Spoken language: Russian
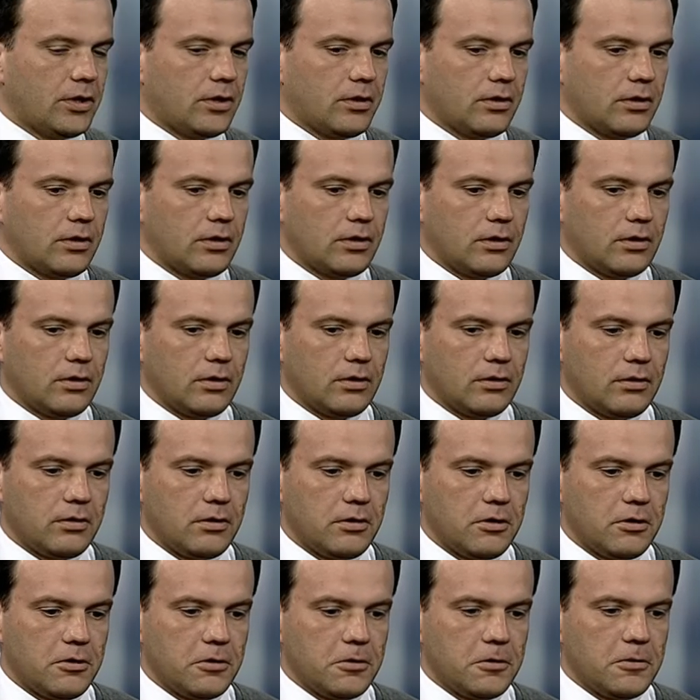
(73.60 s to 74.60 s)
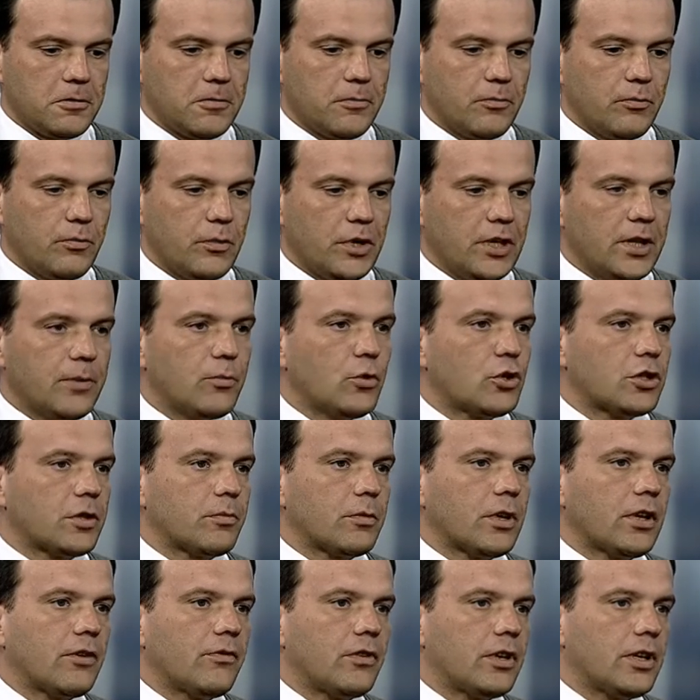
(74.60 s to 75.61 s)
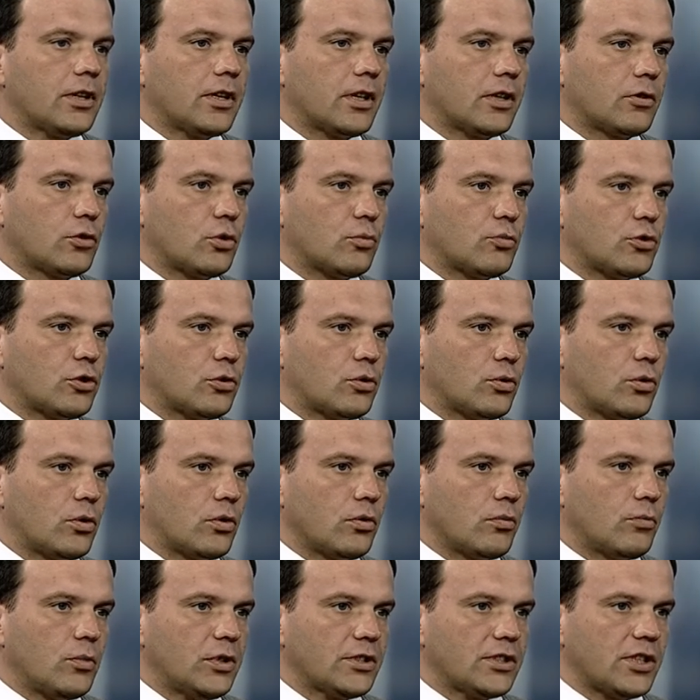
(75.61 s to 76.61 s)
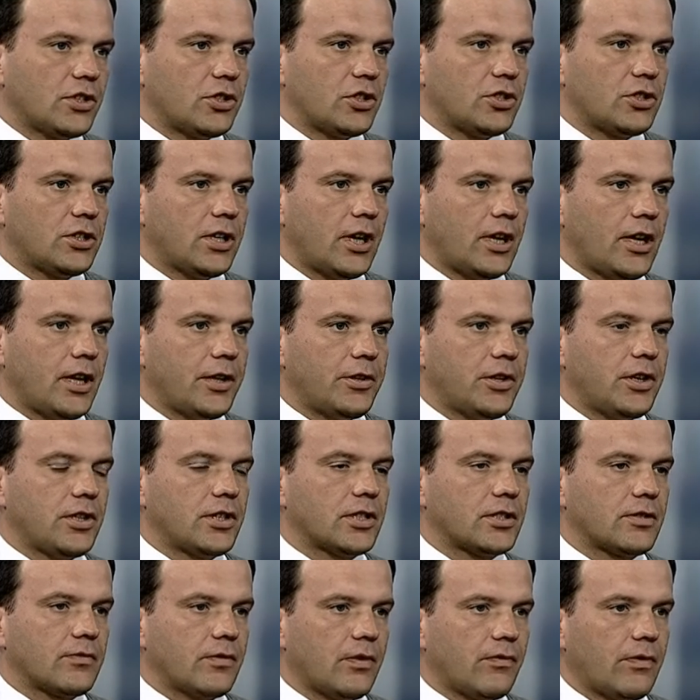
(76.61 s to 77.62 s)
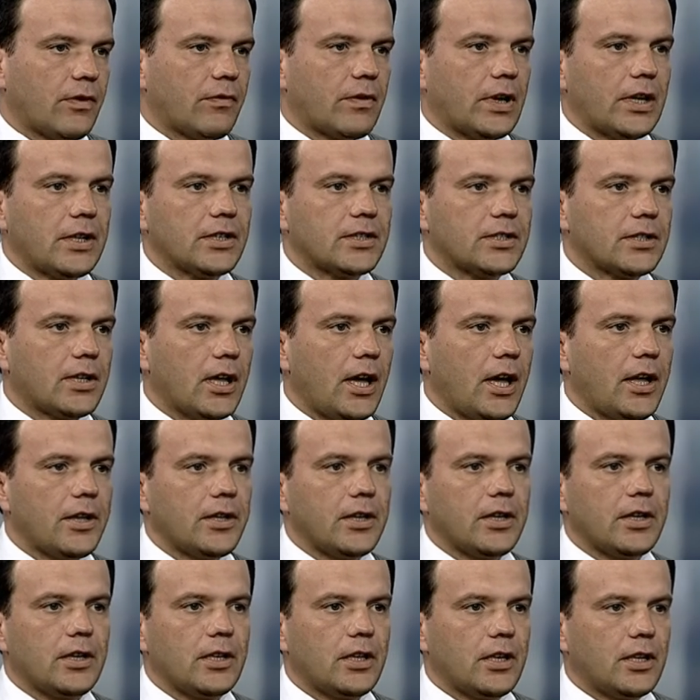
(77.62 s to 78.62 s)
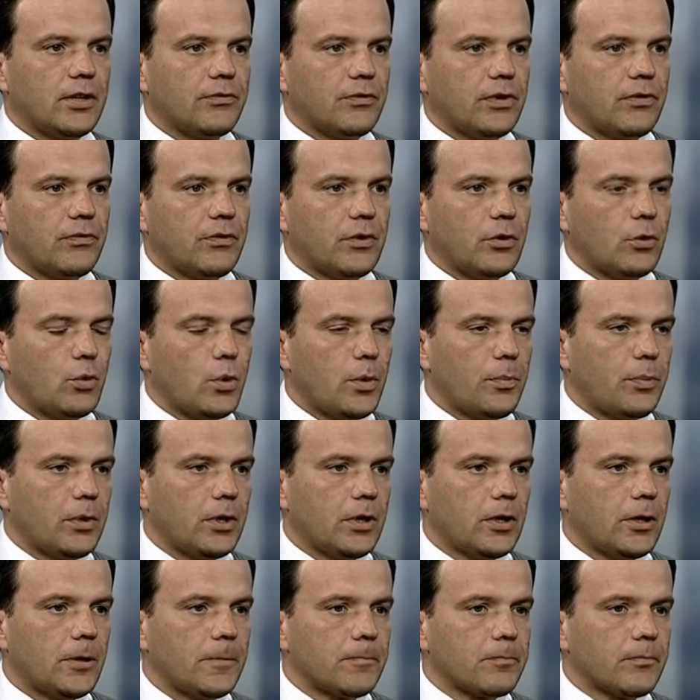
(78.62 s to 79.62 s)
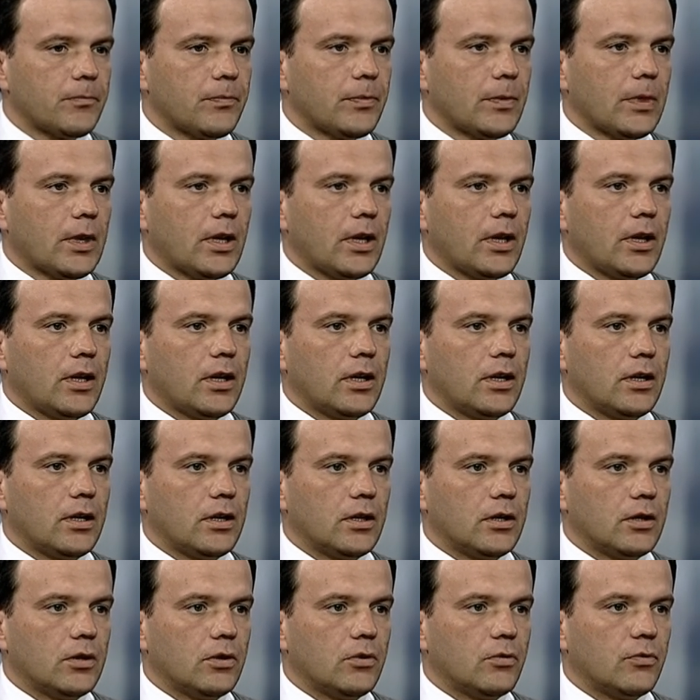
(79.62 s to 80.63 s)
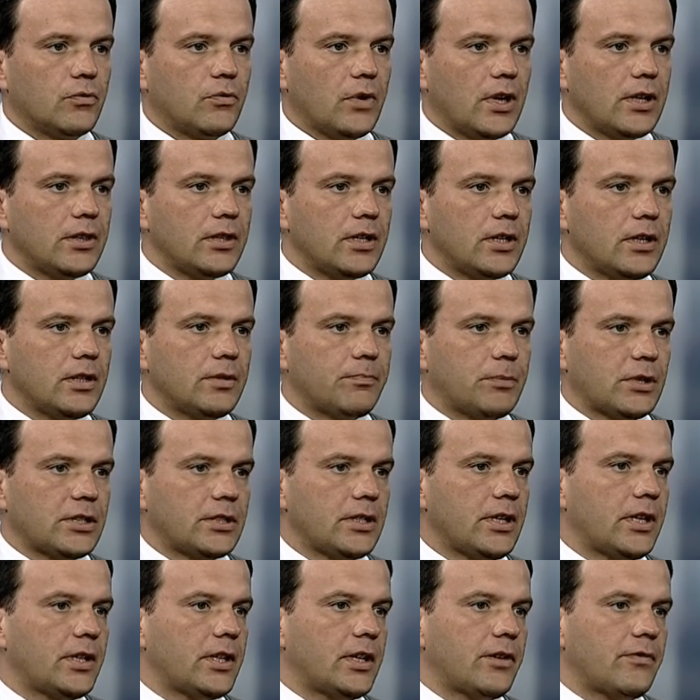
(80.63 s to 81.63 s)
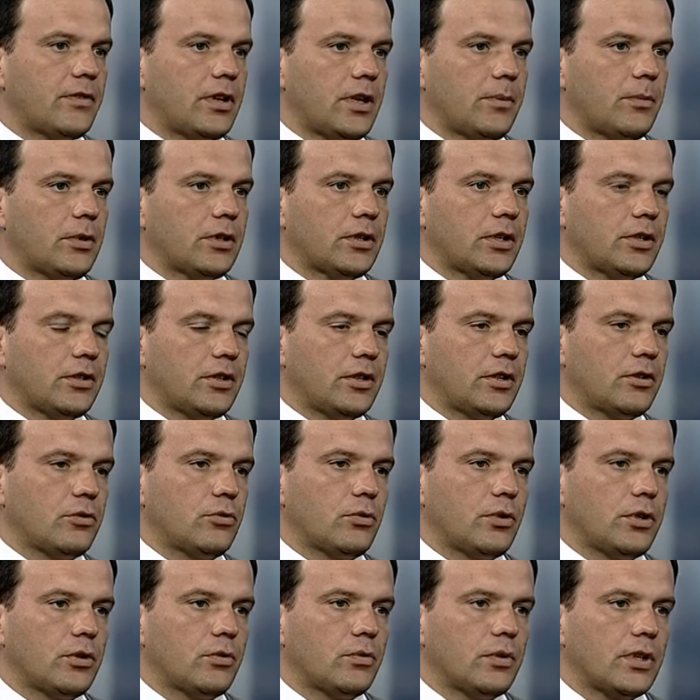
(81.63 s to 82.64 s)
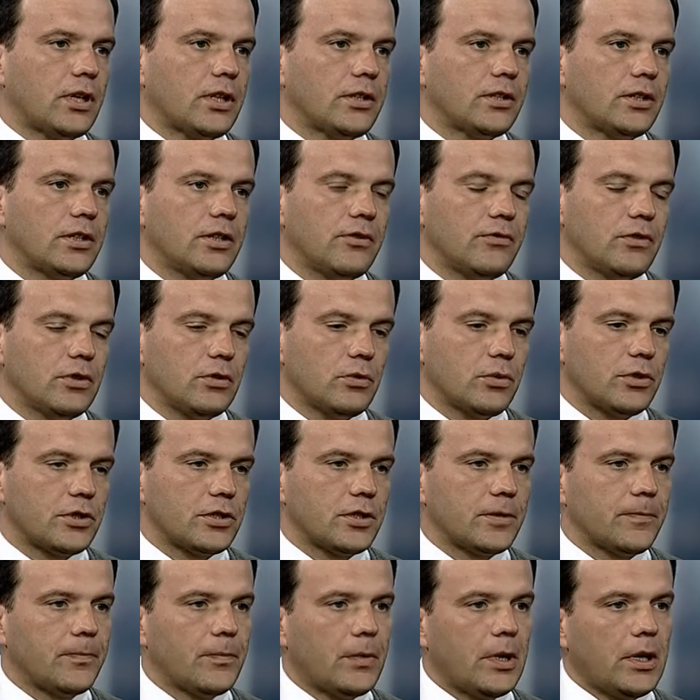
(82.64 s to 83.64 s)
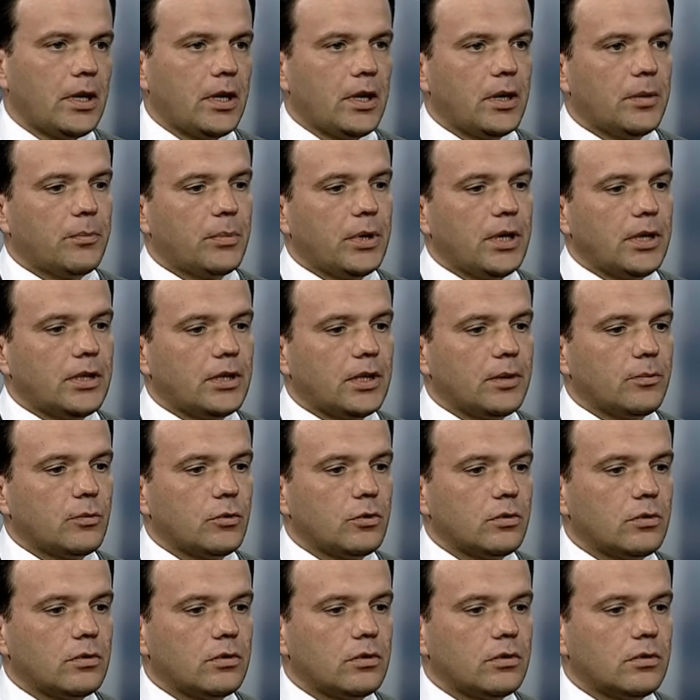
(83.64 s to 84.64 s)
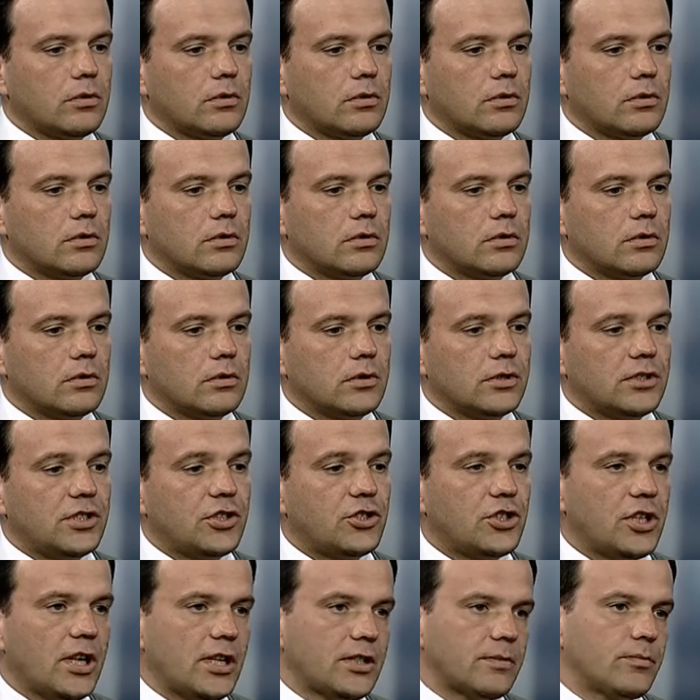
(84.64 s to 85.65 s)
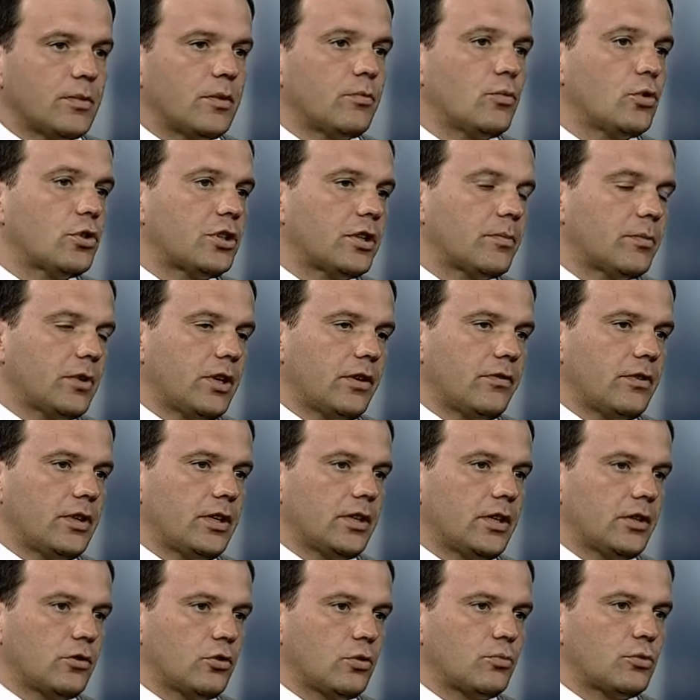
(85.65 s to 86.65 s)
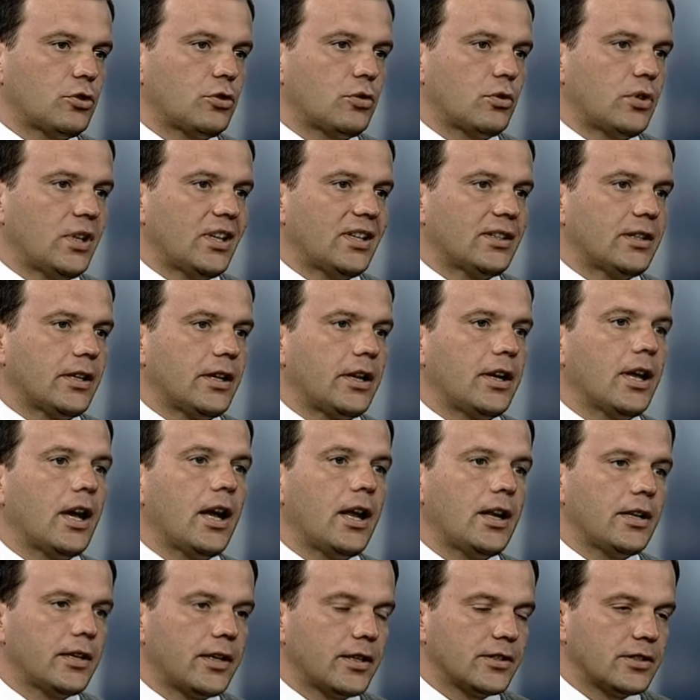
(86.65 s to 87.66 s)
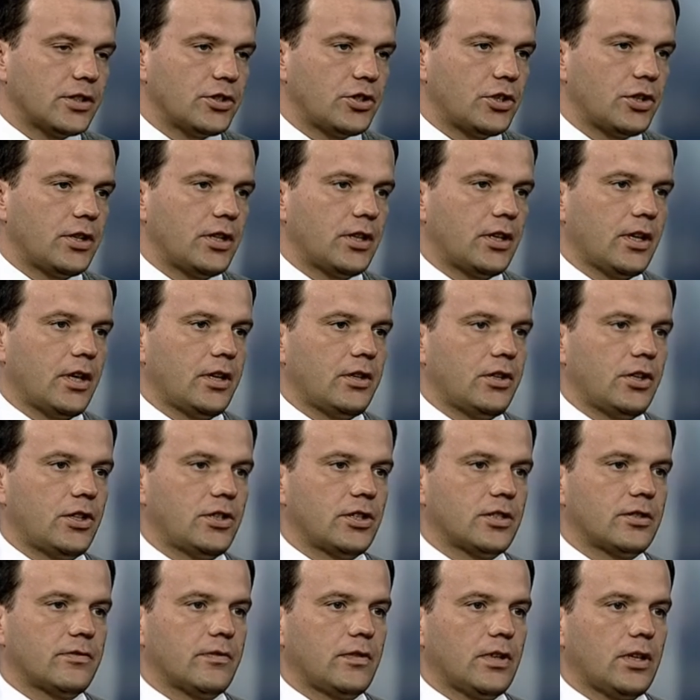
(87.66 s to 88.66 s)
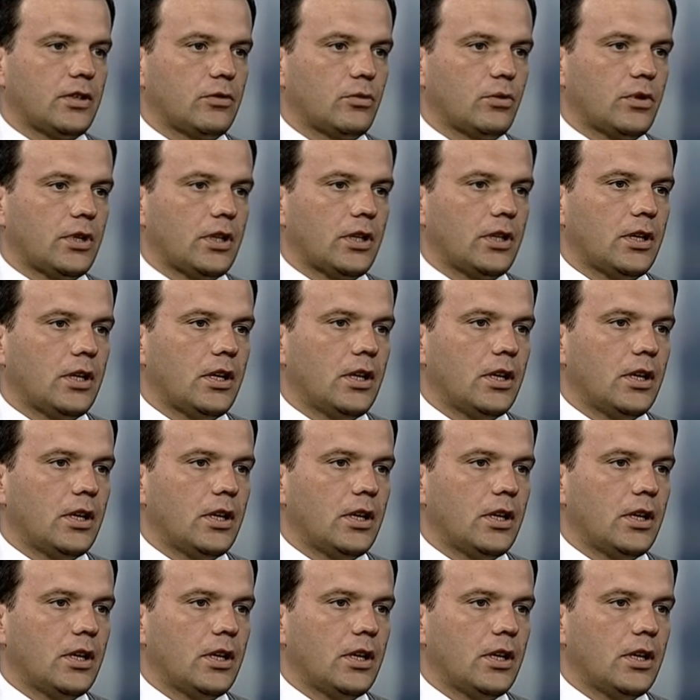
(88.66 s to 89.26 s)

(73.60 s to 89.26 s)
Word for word: э, мы не можем говорить о том, что мы защищали Отечество в Афганистане или в Эфиопии – Э, войны в последнее время на территории Украины не велось, поэтому э, сейчас мы можем говорить о том, что это реальные защитники Отечества, которые,